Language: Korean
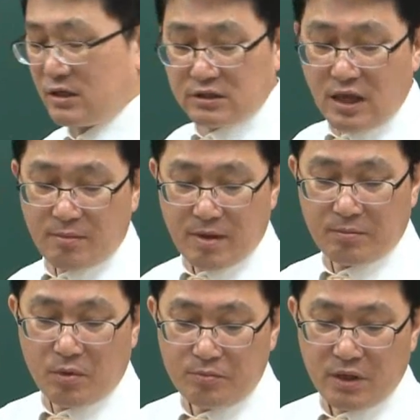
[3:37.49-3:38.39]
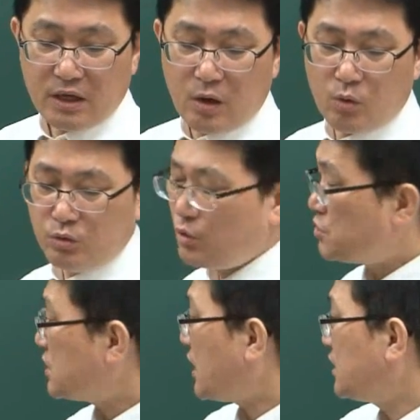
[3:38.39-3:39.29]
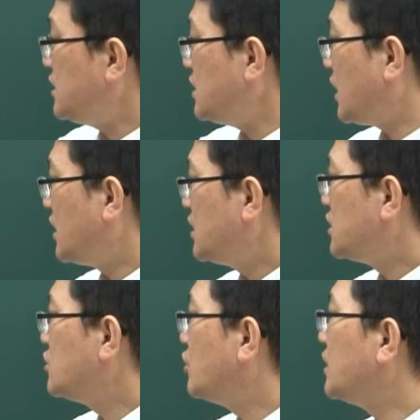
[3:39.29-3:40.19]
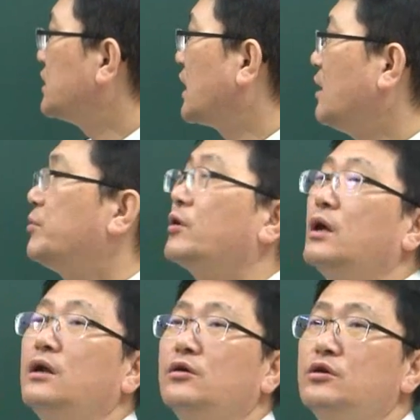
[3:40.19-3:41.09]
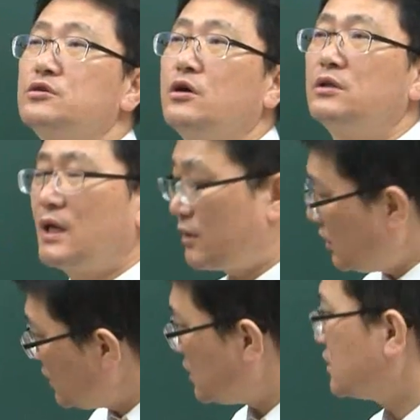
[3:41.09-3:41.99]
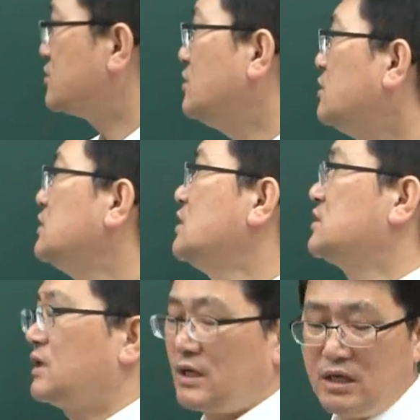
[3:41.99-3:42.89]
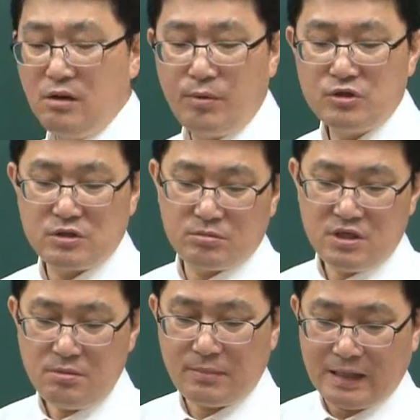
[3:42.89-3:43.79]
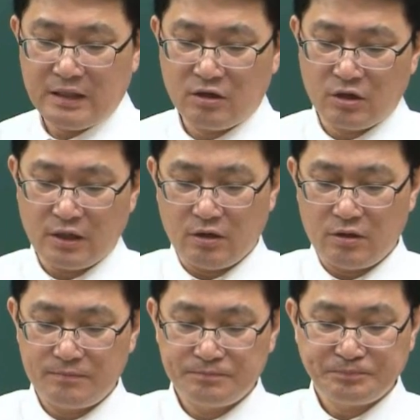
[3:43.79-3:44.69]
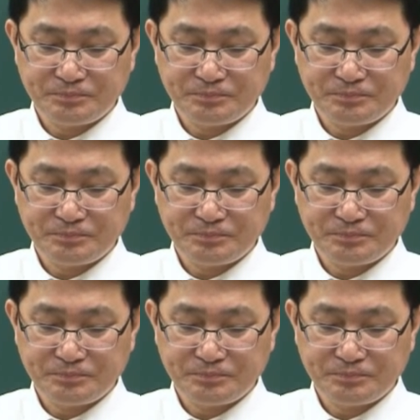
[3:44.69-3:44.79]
그다음에 뭡니까? 온도차 T. 이거에 따라 변하는 거죠. 당연한 얘기죠. 자, 그러니까 1번 지문이 맞는 거예요.